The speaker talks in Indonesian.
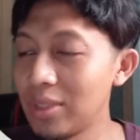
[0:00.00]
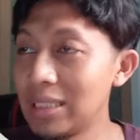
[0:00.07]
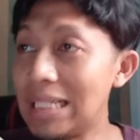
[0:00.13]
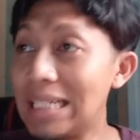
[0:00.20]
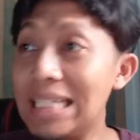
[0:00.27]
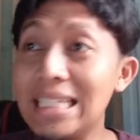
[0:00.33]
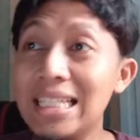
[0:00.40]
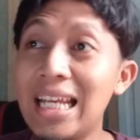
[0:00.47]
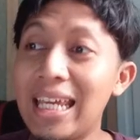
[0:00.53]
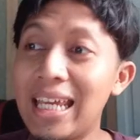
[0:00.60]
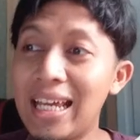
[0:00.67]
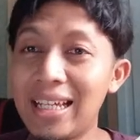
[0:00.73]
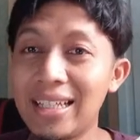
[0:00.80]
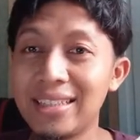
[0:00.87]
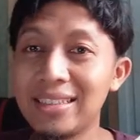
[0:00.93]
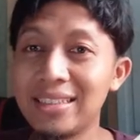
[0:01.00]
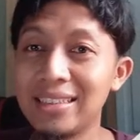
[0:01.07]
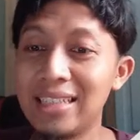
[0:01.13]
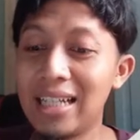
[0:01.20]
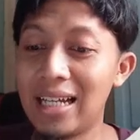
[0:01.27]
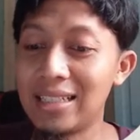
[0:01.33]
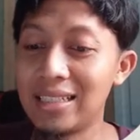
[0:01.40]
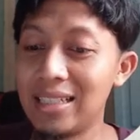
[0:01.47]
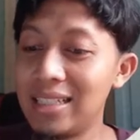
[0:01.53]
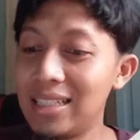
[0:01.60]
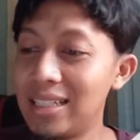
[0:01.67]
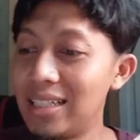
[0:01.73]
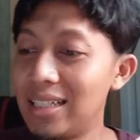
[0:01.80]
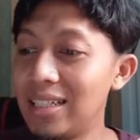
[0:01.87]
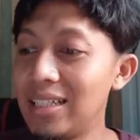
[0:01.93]
jadi ide lah ya jangan jadi
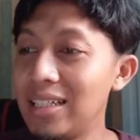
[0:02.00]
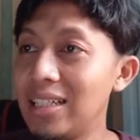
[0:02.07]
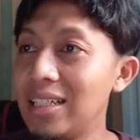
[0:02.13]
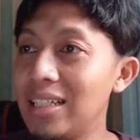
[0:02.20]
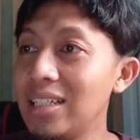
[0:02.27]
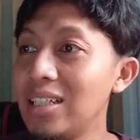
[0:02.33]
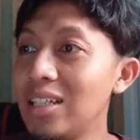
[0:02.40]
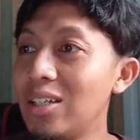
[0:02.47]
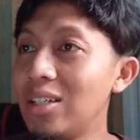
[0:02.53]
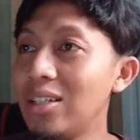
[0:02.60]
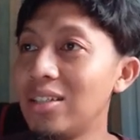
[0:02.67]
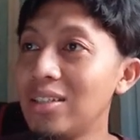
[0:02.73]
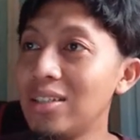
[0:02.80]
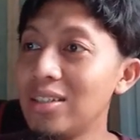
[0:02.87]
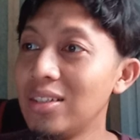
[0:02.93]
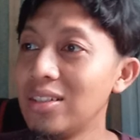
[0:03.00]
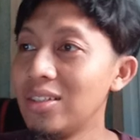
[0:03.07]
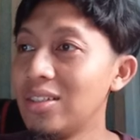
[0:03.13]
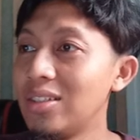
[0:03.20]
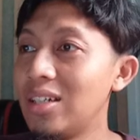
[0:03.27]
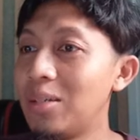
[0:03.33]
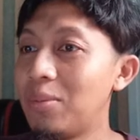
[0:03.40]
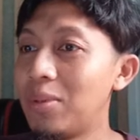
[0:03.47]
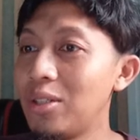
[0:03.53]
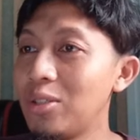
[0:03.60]
ini nih apa